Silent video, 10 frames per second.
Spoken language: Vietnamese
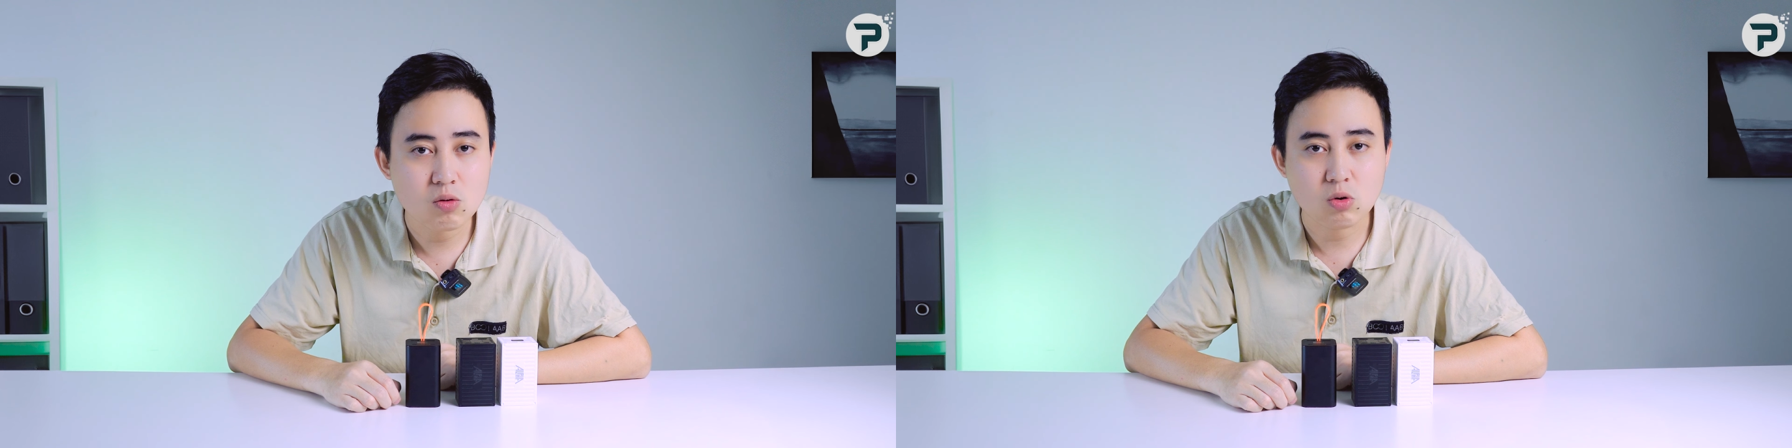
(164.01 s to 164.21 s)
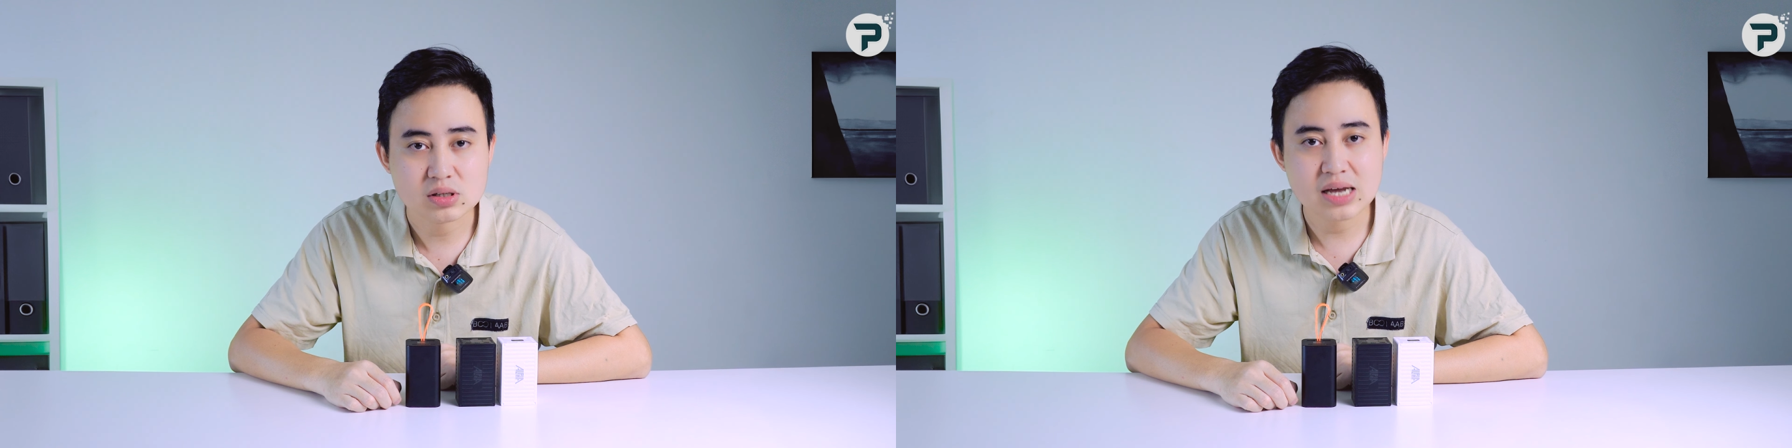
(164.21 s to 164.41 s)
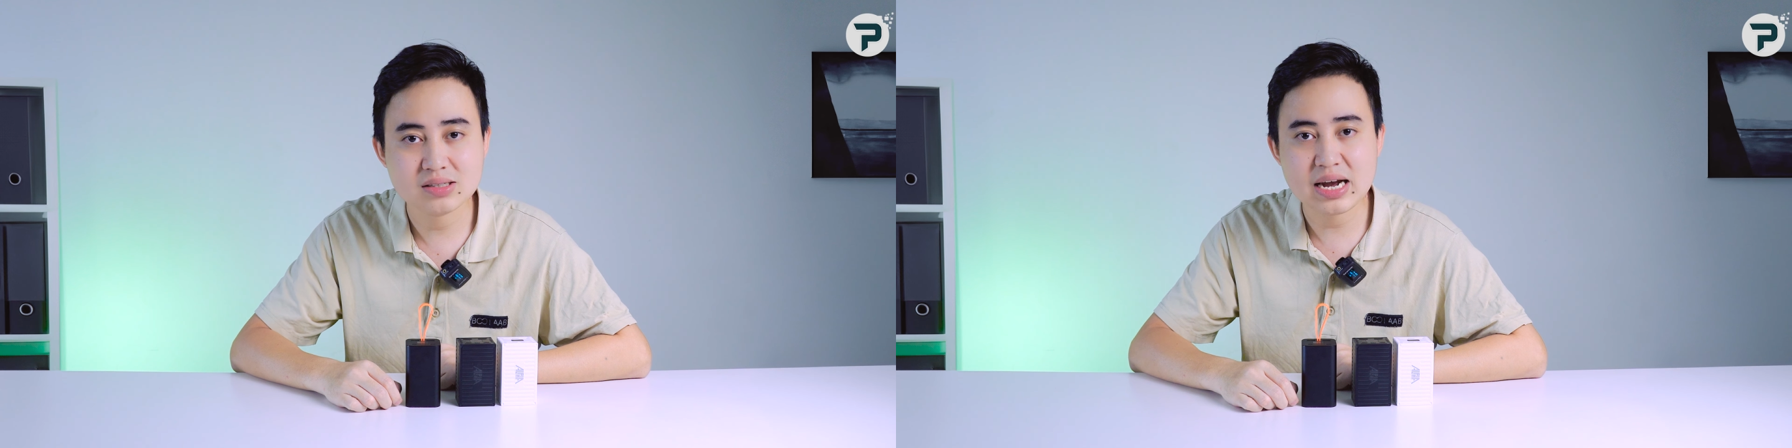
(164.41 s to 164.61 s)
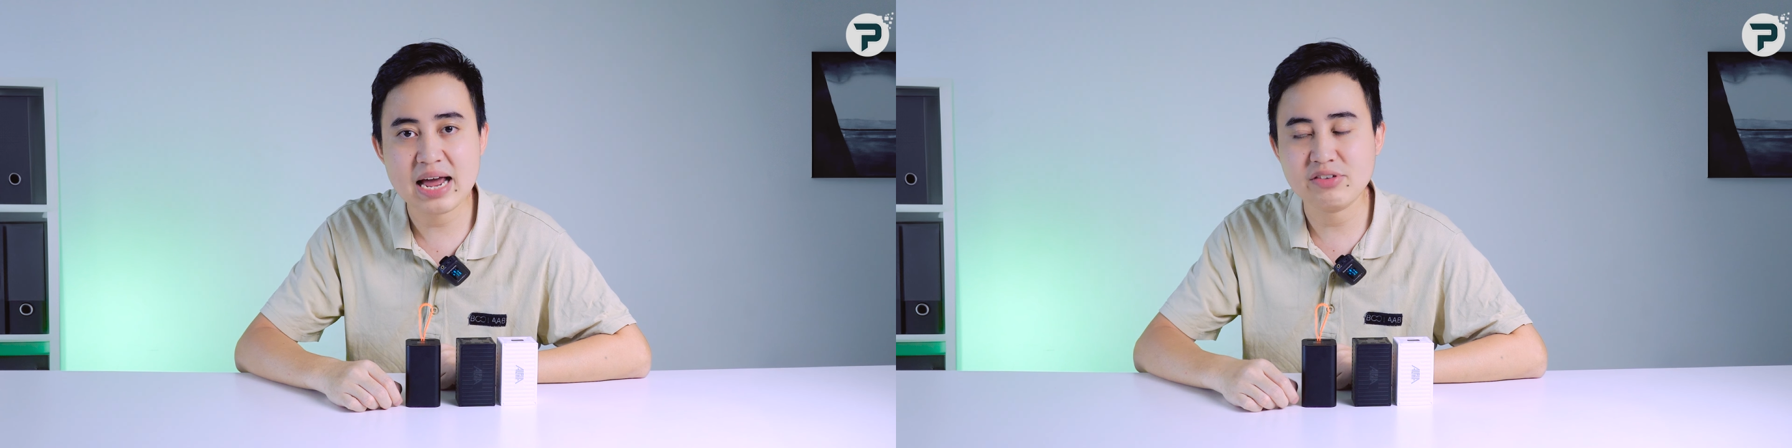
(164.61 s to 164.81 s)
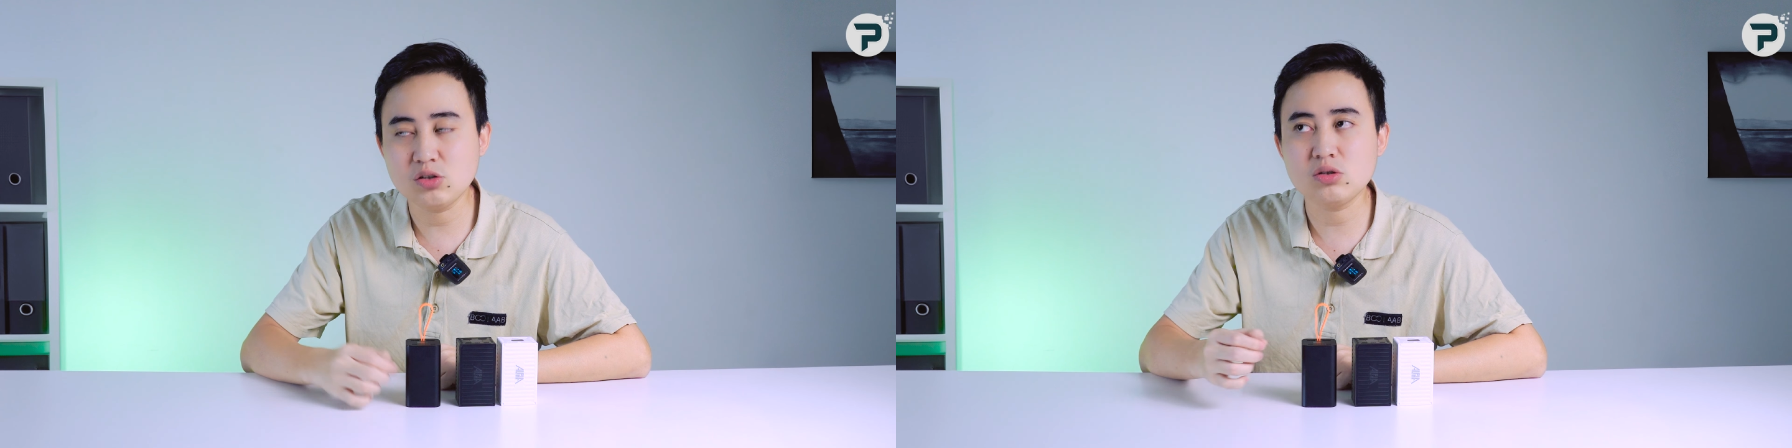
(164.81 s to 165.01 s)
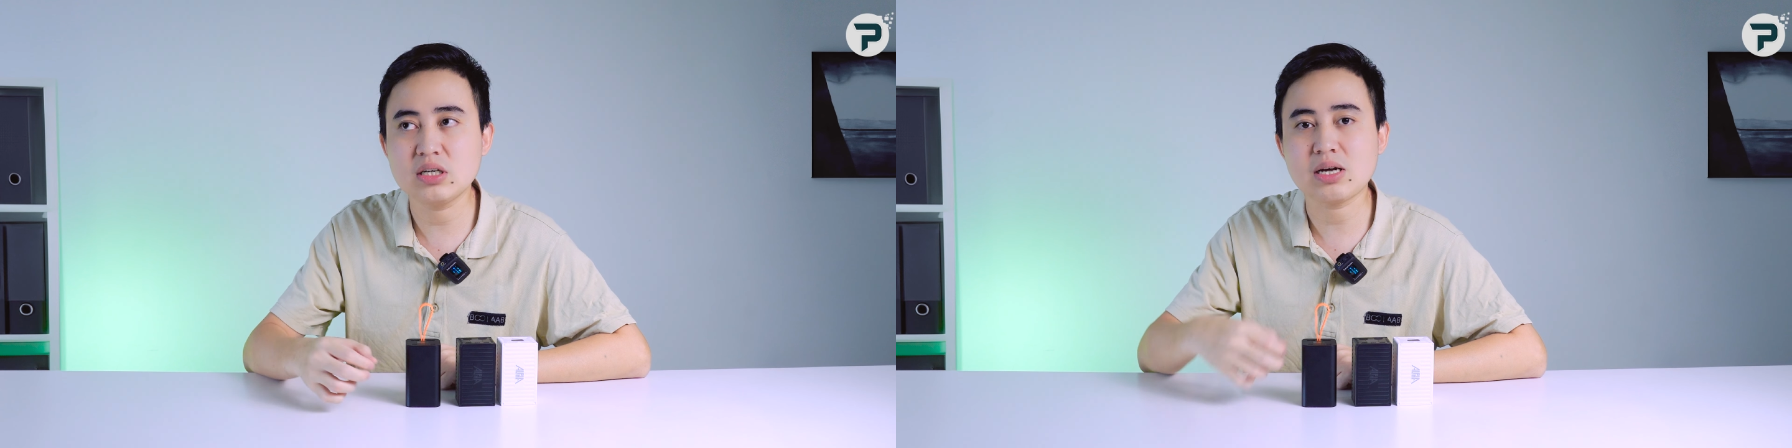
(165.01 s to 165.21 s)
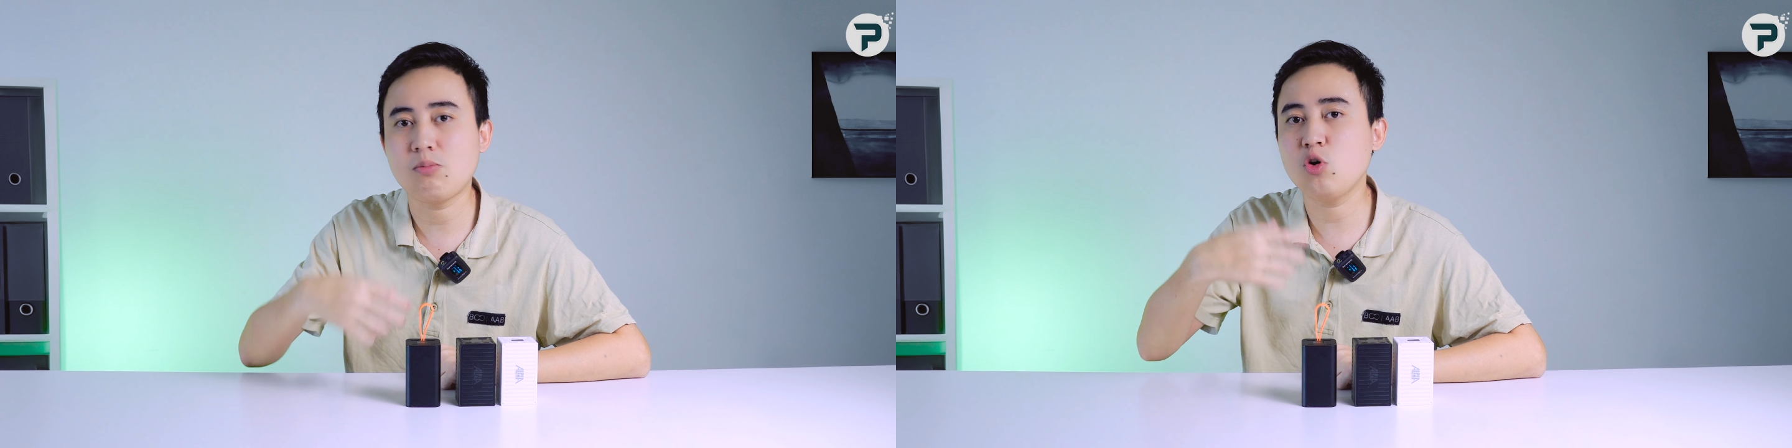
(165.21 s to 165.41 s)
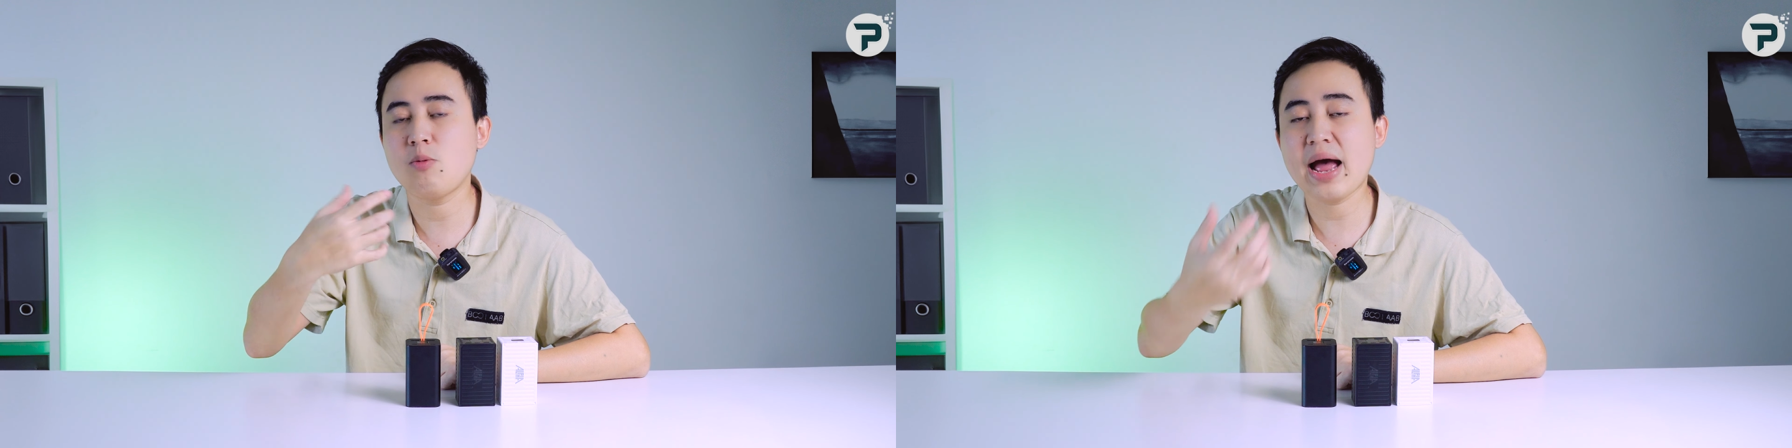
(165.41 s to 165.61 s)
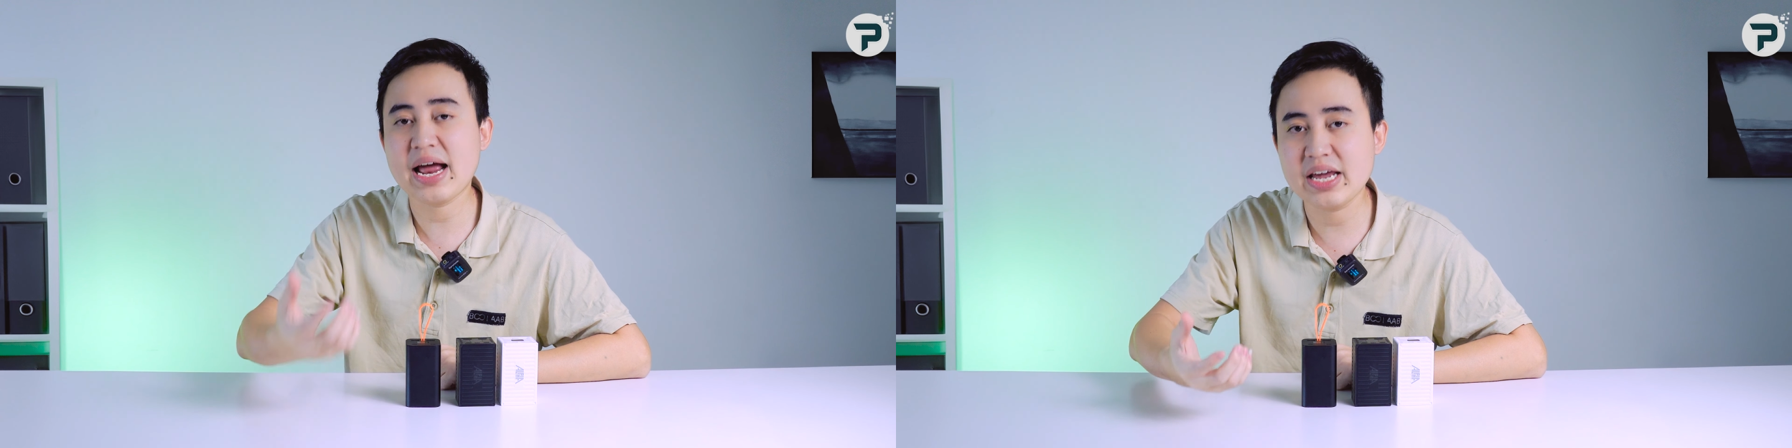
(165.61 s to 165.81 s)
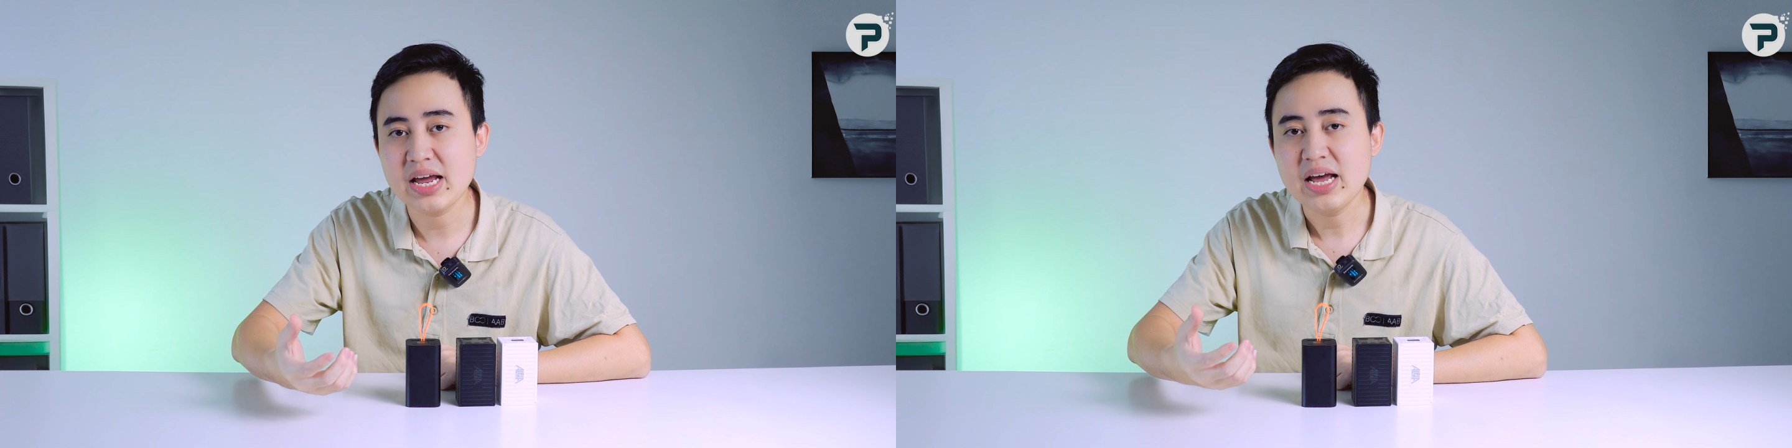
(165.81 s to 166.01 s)
của Tesla ví dụ như dòng Model
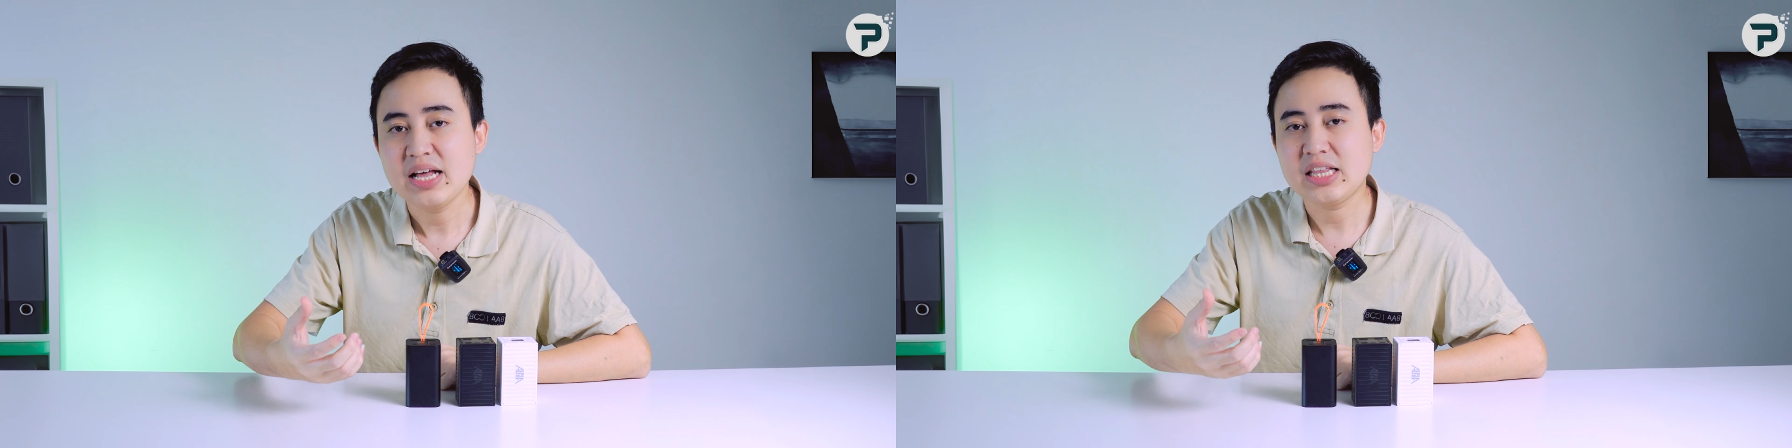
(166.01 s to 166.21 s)
3 đi